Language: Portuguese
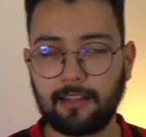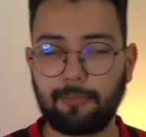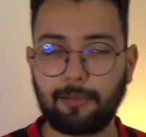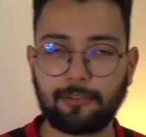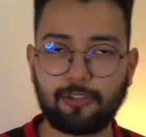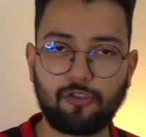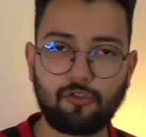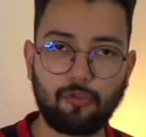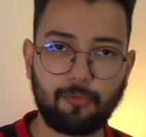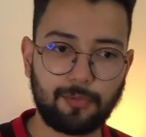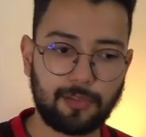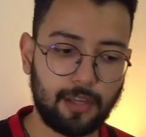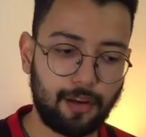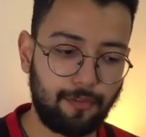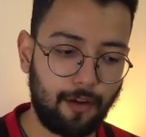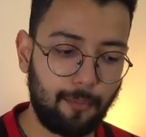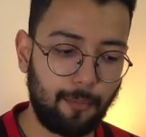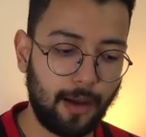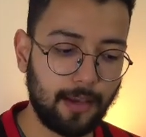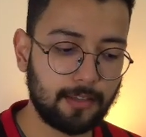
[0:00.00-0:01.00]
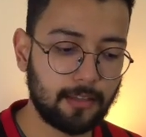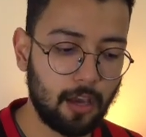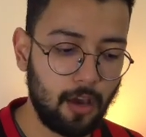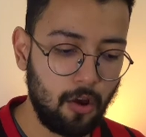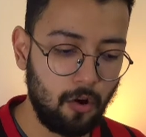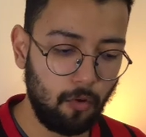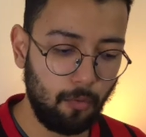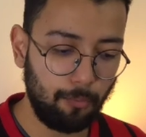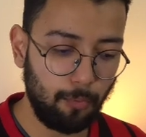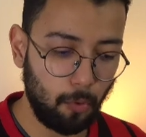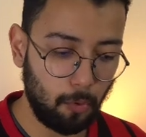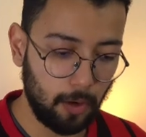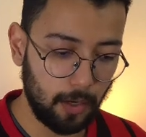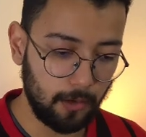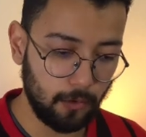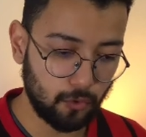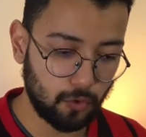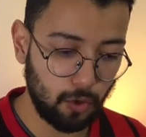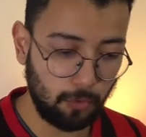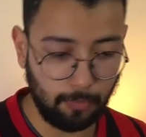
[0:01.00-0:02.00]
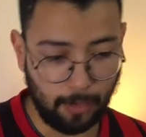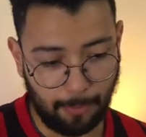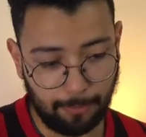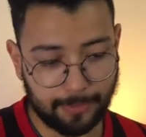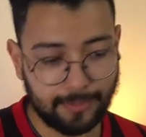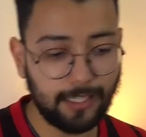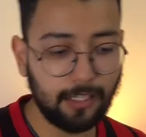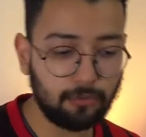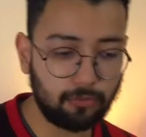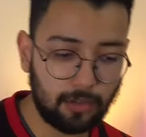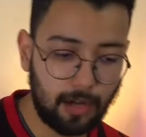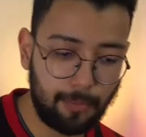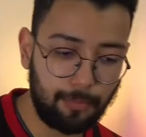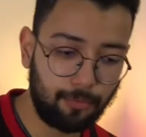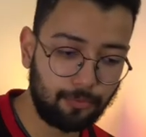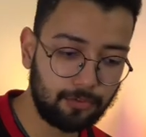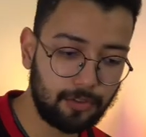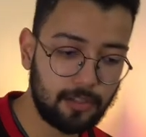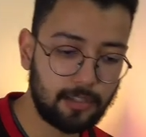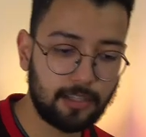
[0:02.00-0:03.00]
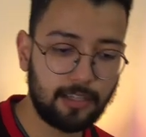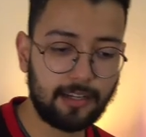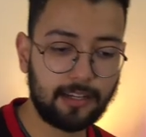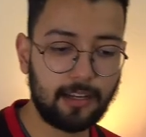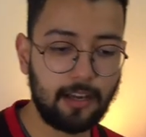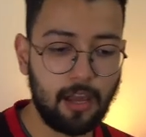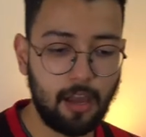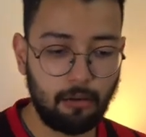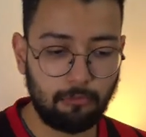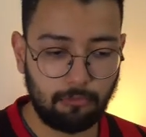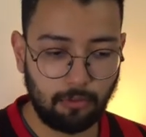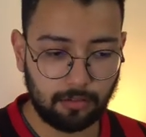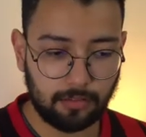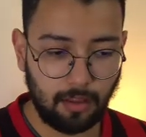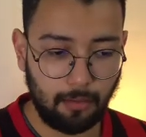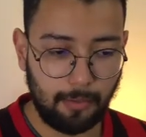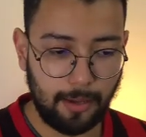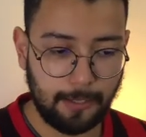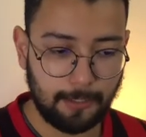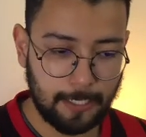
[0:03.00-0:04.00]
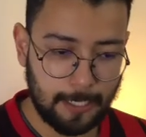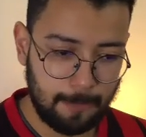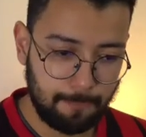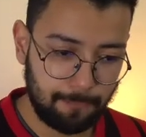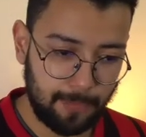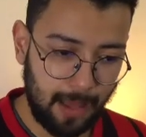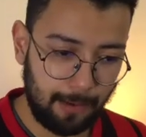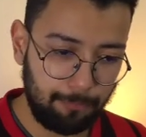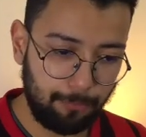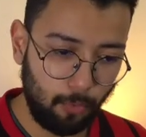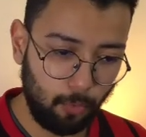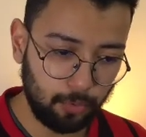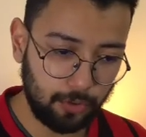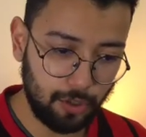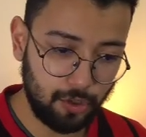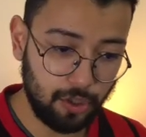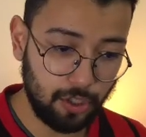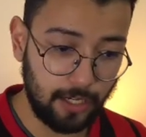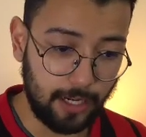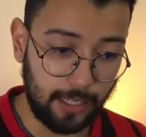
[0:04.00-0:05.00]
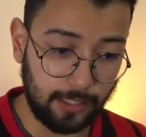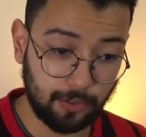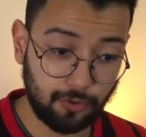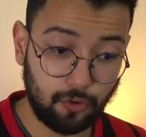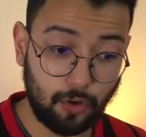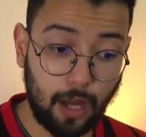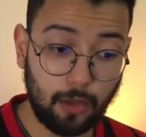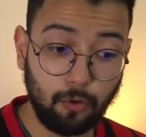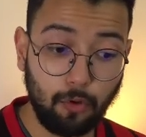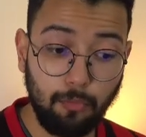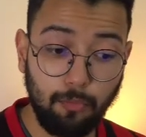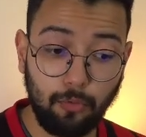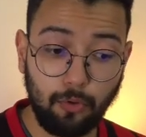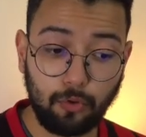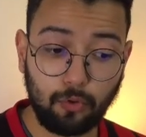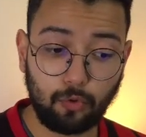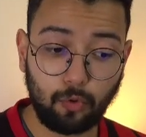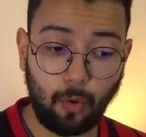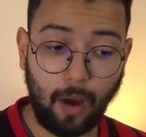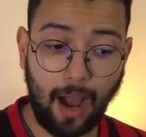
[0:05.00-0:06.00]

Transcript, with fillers: Dá pra gente observar mais um pouco ali o seu mapa, tanto na ponta esquerda quanto também na ponta direita. Jogador muito